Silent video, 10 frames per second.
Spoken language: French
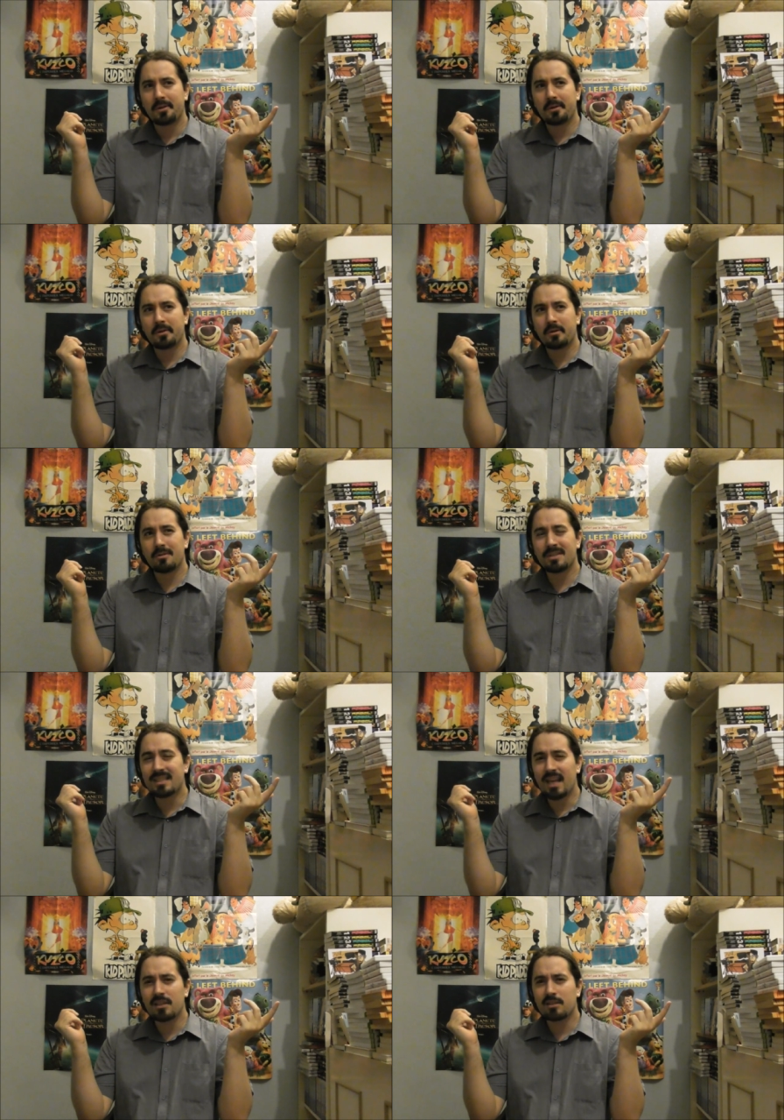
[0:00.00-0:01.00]
euh, ne
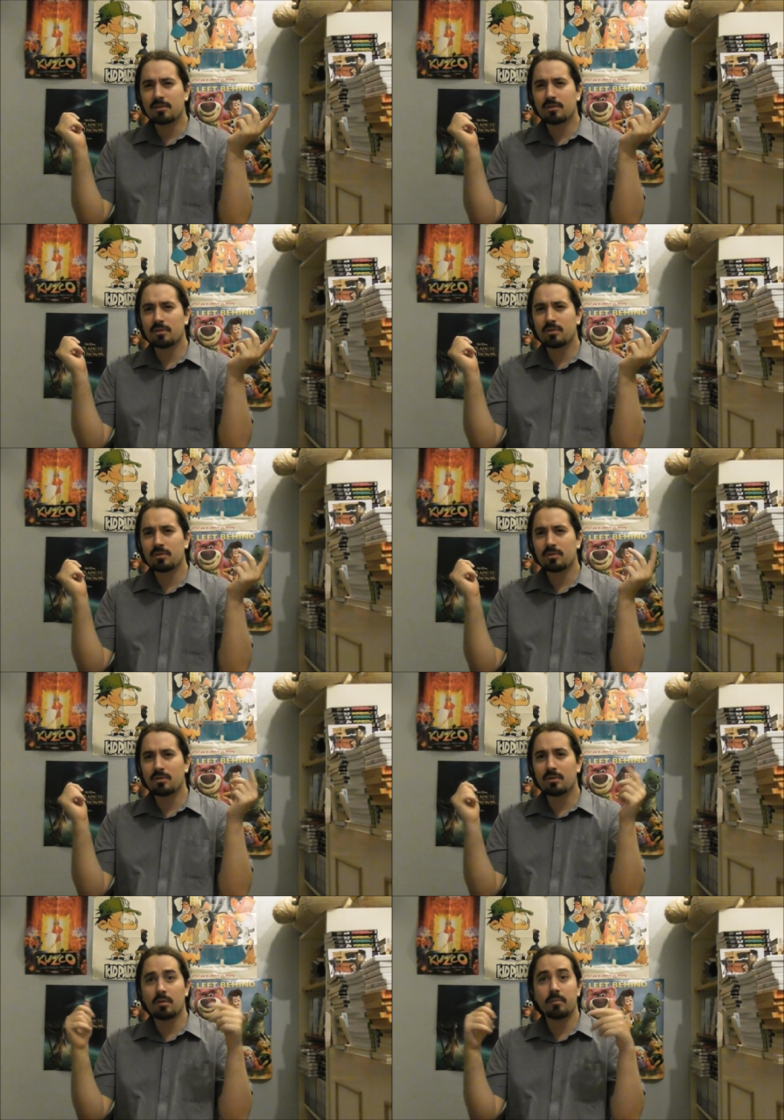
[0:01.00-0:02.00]
sache euh, se
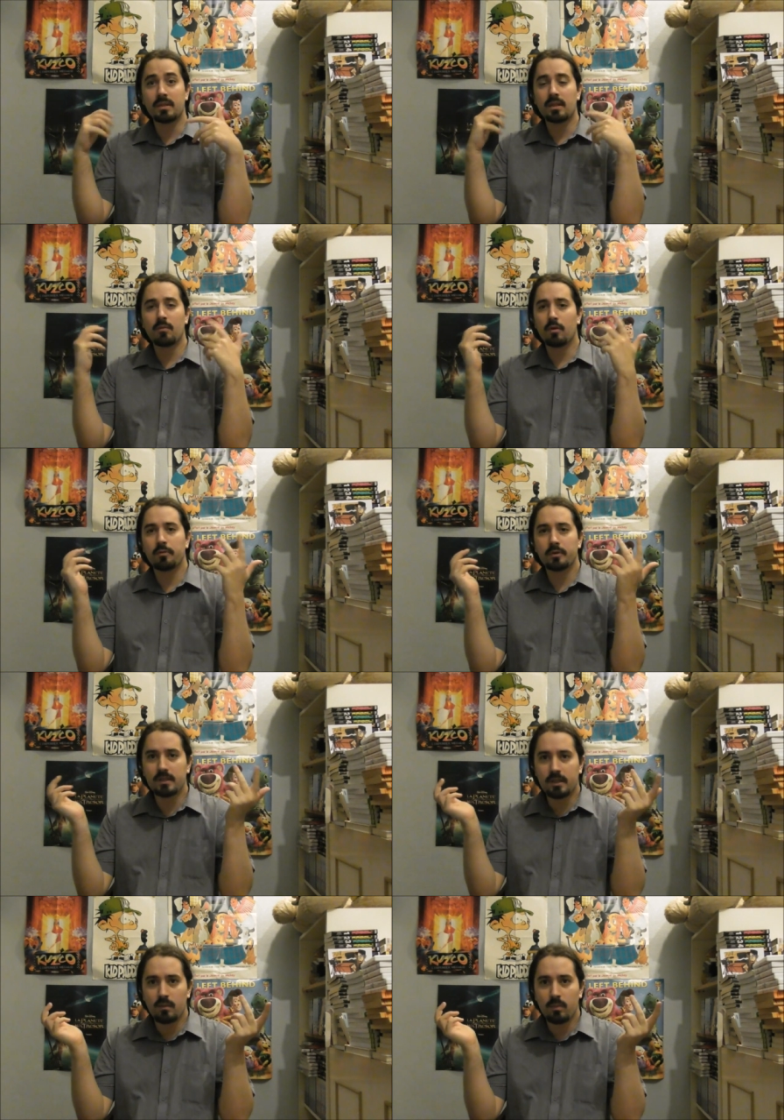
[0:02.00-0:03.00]
euh,
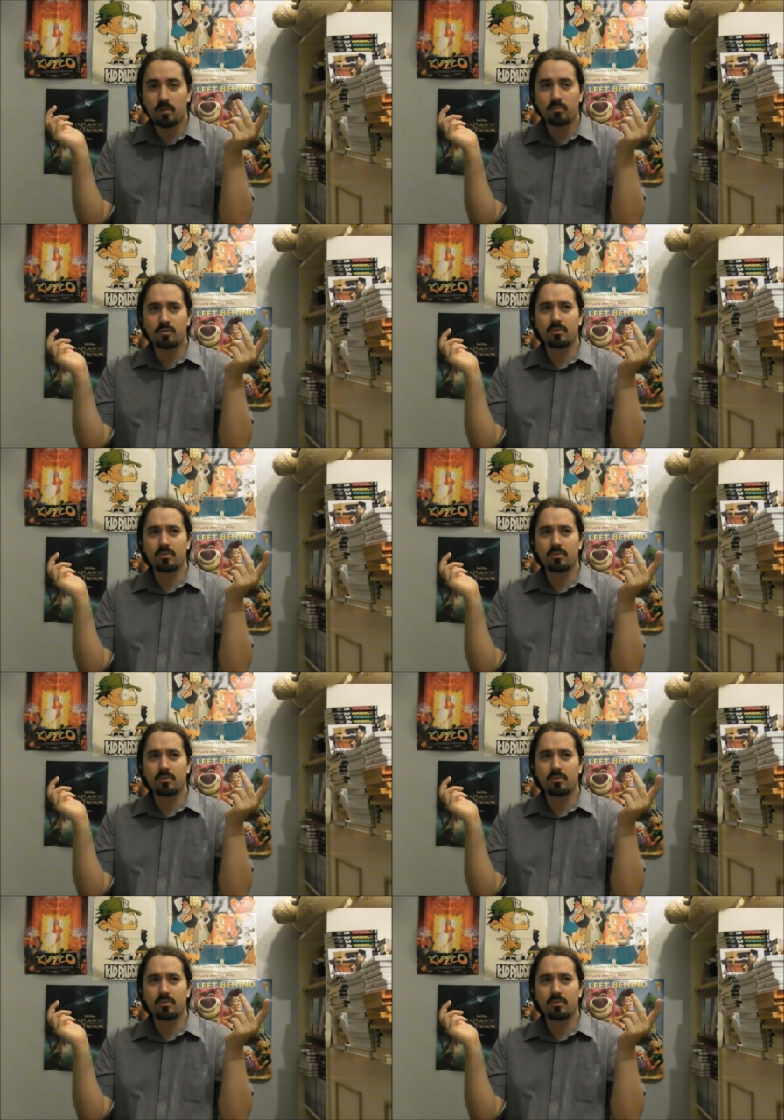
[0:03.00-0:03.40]
métamorphoser d'elle-même.